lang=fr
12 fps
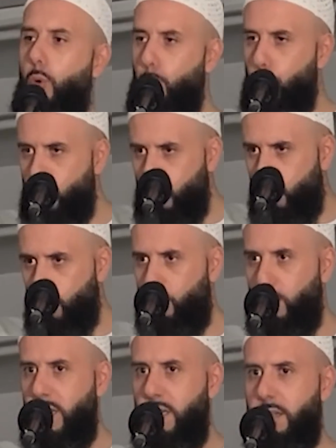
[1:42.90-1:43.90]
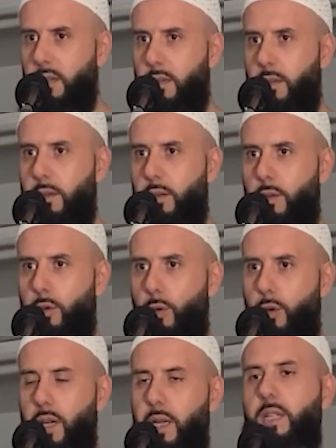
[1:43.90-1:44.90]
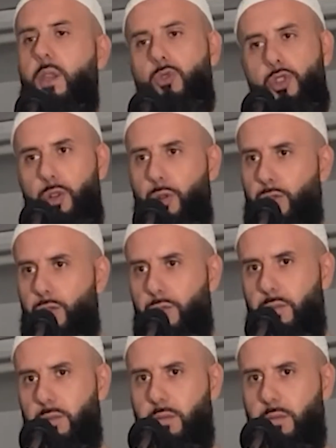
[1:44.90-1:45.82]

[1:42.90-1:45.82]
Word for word: Aujourd'hui, les temps changent.